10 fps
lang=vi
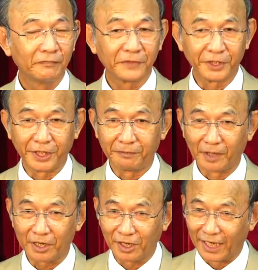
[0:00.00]
nhưng mà
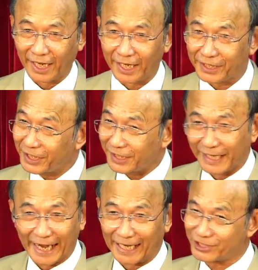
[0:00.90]
có lẽ nhất
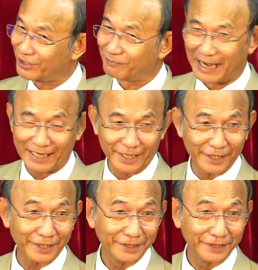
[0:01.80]
dạ sinh bá kế.